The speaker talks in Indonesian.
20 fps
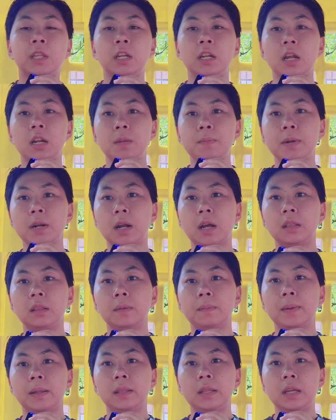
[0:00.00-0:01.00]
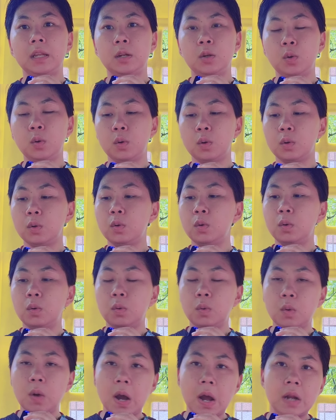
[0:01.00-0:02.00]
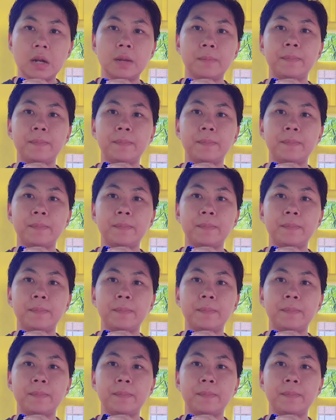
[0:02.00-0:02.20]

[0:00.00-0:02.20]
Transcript: tidak diberikan tempat tidur dua